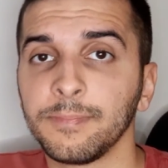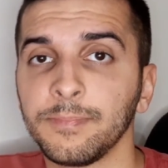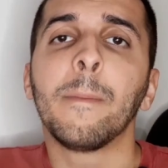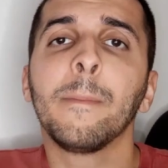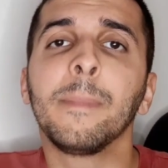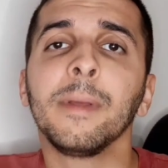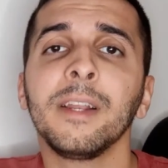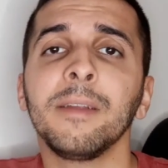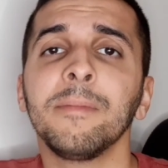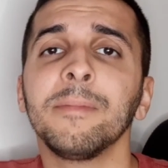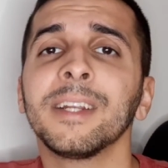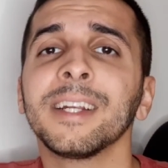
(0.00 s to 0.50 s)

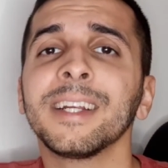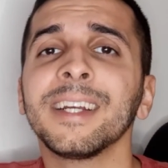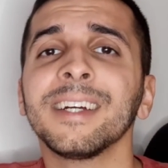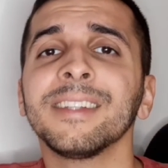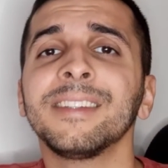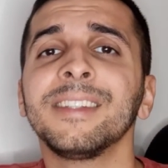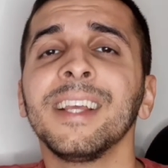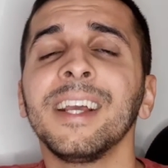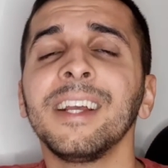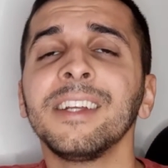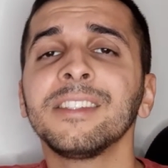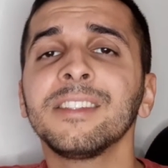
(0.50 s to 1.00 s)
Per i
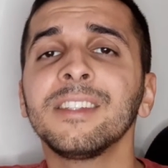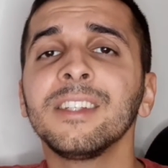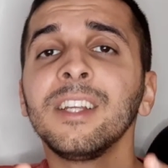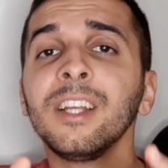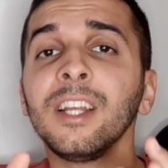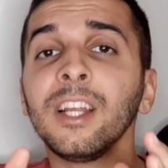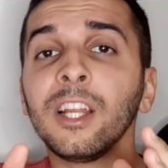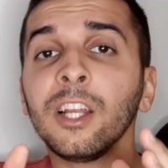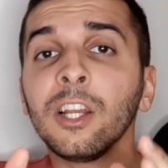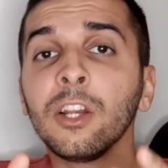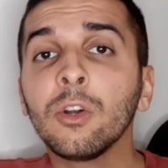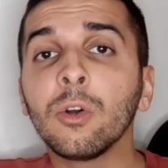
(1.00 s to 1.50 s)
mercati
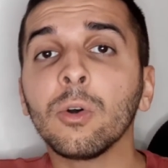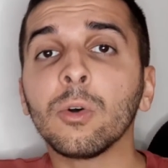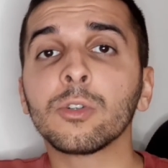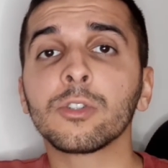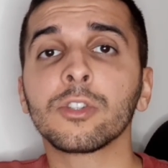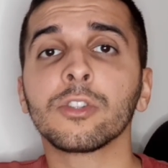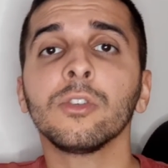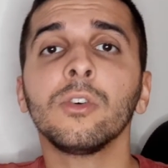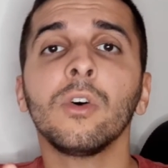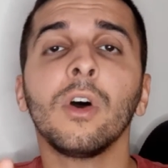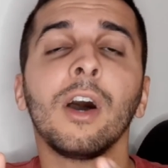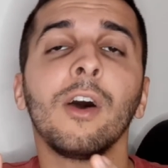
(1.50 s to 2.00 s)
esteri il
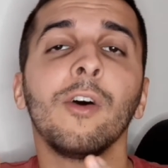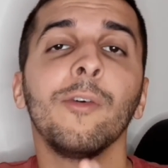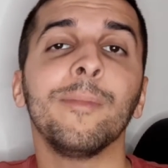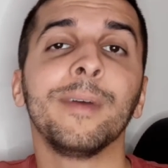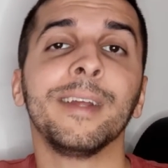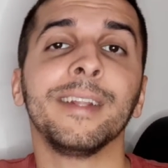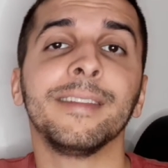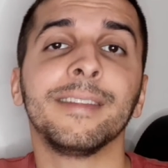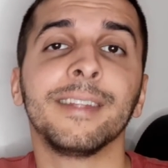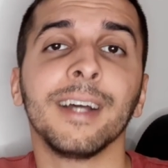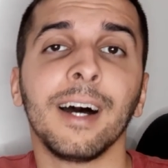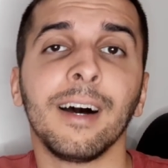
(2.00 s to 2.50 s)
costo
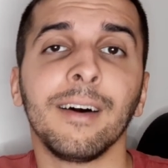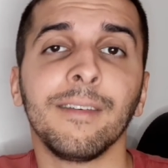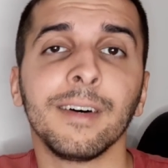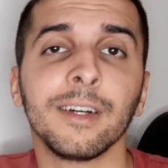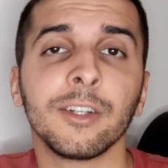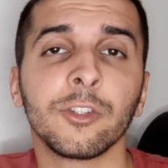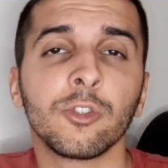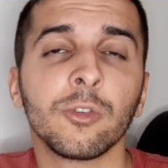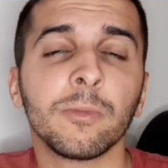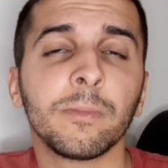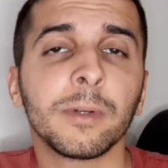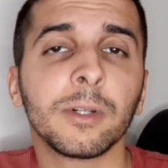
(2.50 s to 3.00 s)
aumentava,
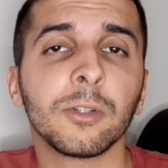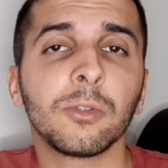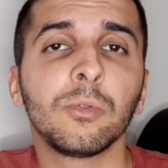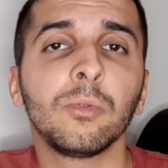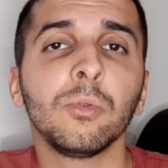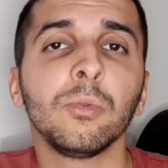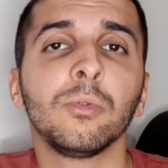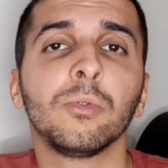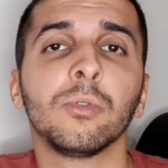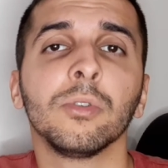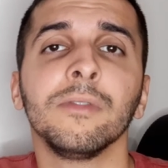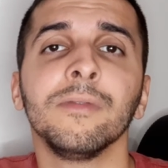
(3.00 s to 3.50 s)

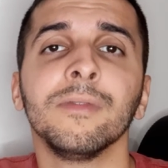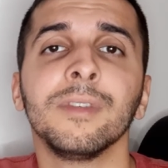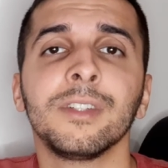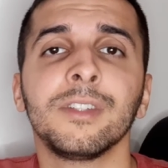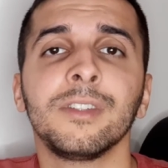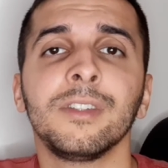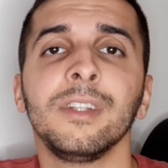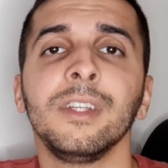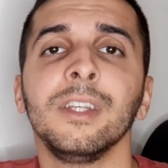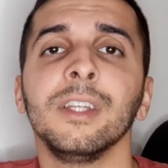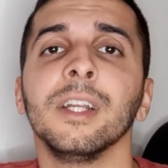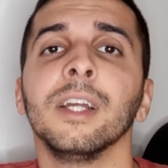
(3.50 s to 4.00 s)
soprattutto
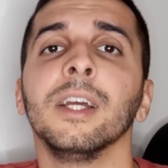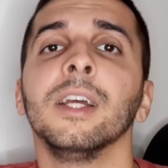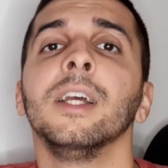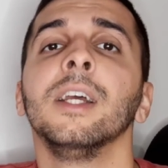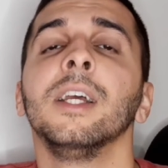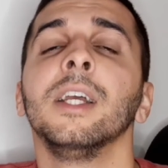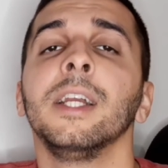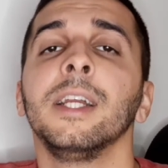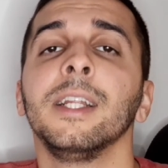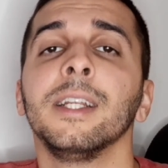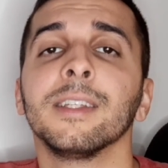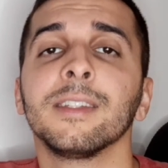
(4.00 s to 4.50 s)
investire
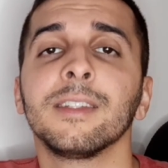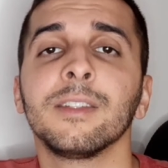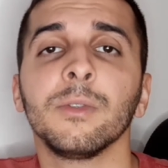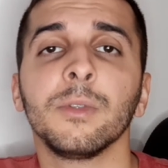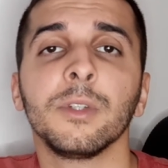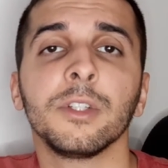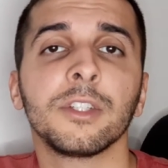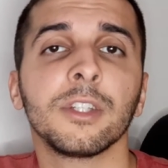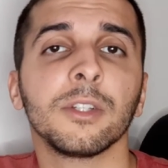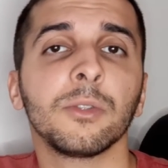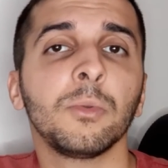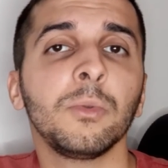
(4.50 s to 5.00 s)
in azioni
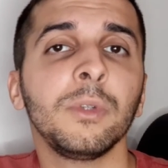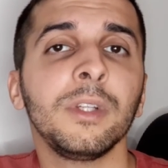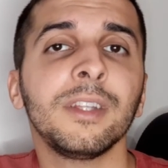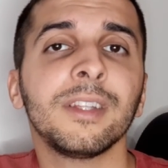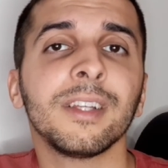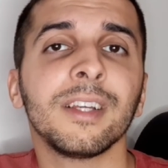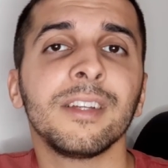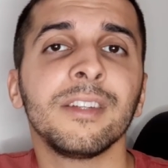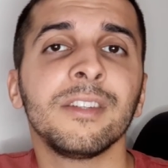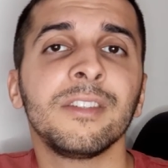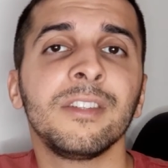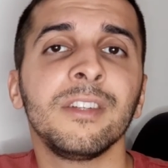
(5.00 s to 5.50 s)

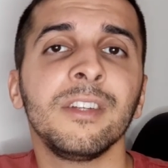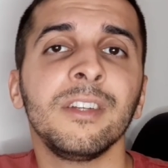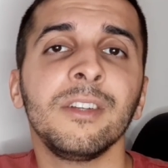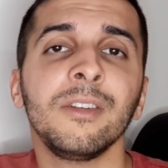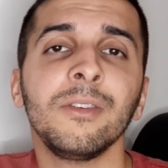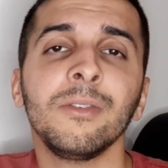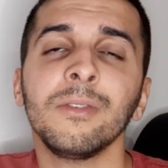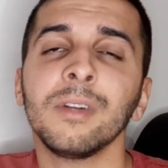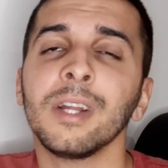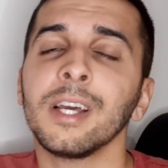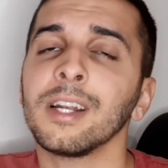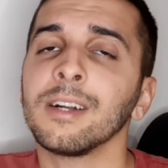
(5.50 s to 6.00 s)
statunitensi
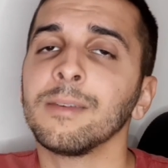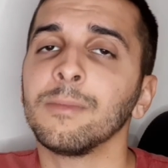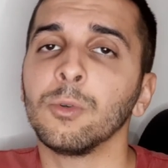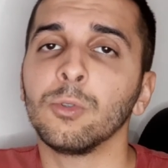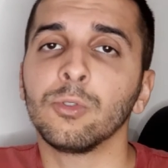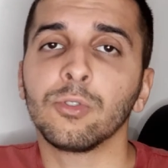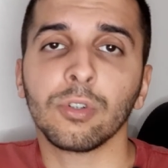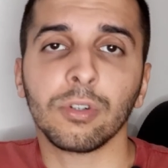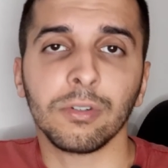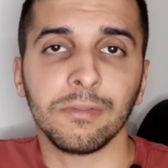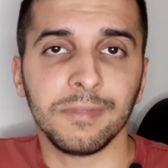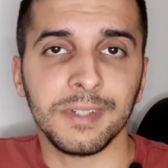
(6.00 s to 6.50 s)
non era
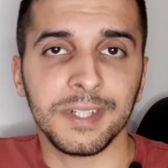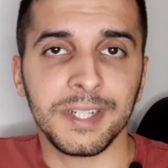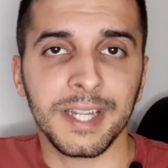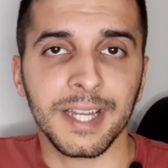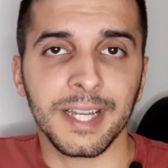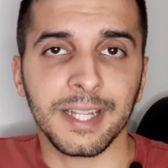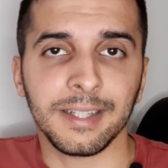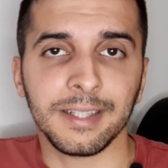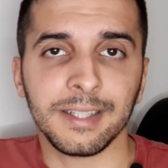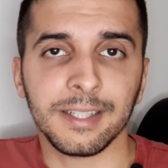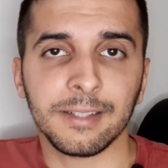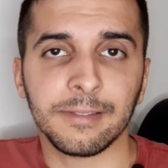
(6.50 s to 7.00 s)
molto
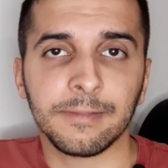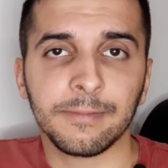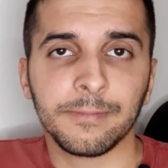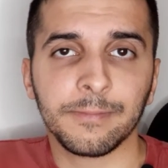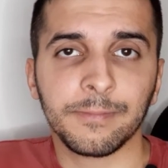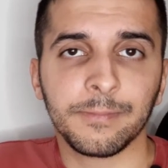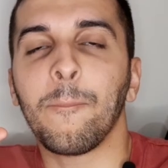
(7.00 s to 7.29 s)
conveniente.